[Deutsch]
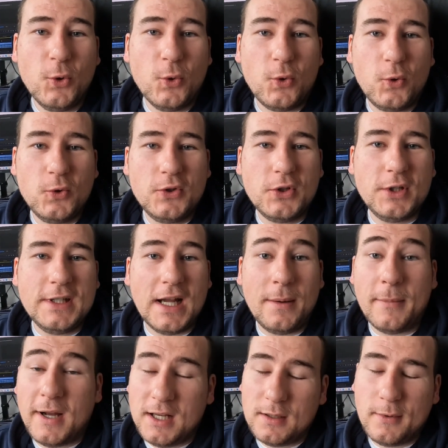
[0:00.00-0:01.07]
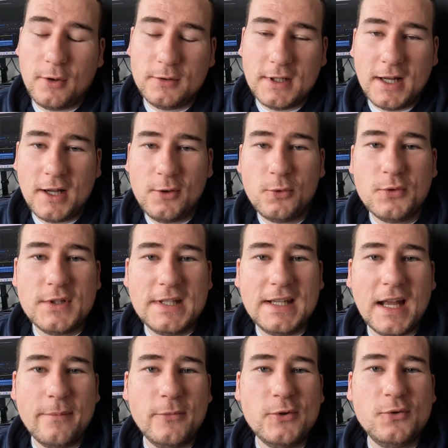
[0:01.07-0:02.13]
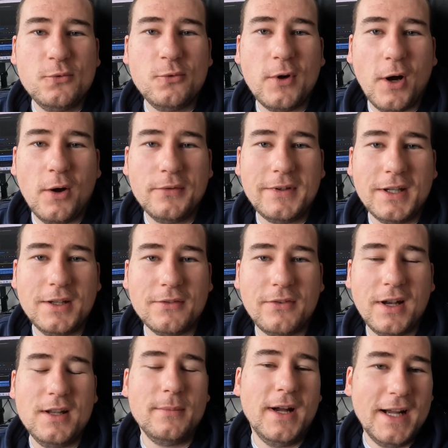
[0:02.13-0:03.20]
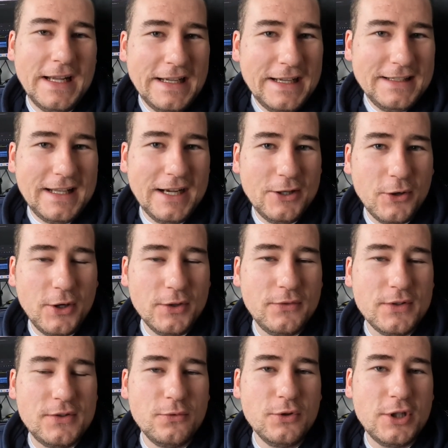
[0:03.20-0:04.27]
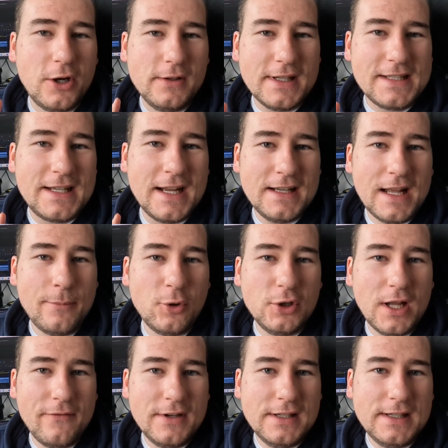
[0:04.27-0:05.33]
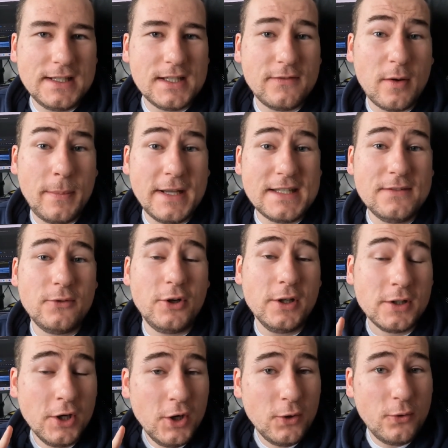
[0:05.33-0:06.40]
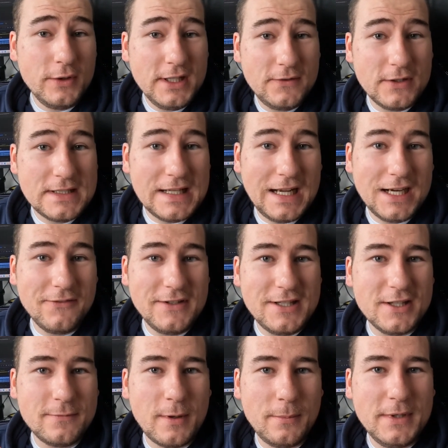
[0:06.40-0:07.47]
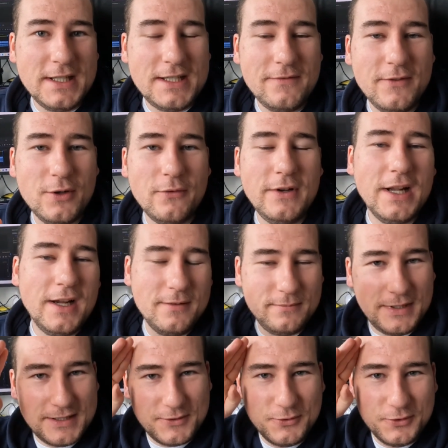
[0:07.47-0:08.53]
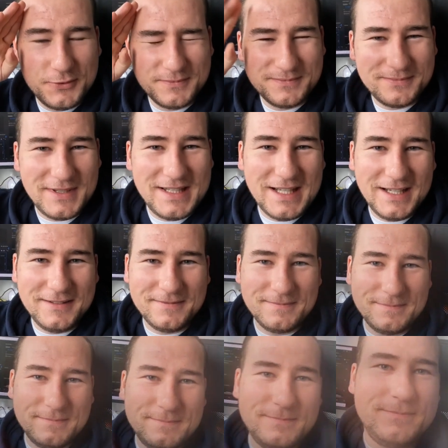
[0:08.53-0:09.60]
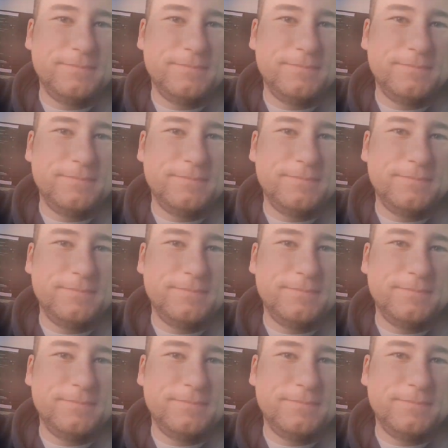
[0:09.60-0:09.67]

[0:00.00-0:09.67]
Und äh, ja, meiner Meinung nach lohnt sich ein Besuch auf jeden Fall immer. Danke euch fürs Zuschauen. Lasst gerne ein Abo da, wenn ihr nichts mehr verpassen wollt. Und ich würde sagen, wir sehen uns beim nächsten Video wieder. Macht's gut. Bis dahin.